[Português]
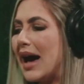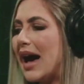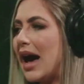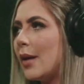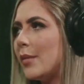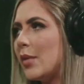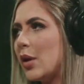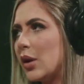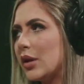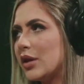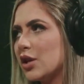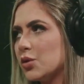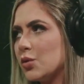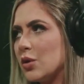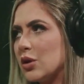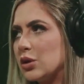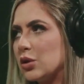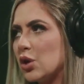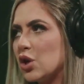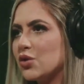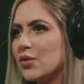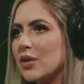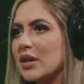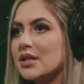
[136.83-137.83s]
A maioria das
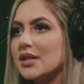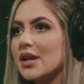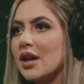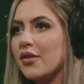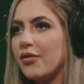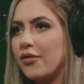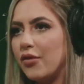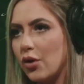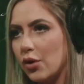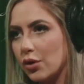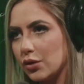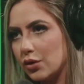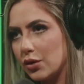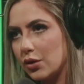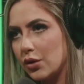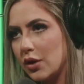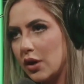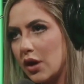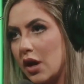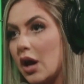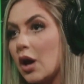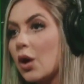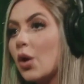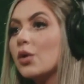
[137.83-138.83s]
pessoas vem sem foto.
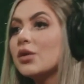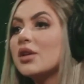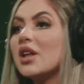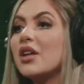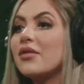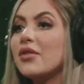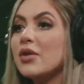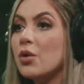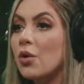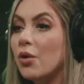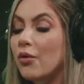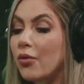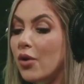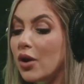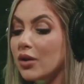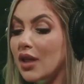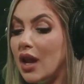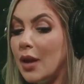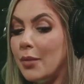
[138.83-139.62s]
Quando ela vem com uma foto,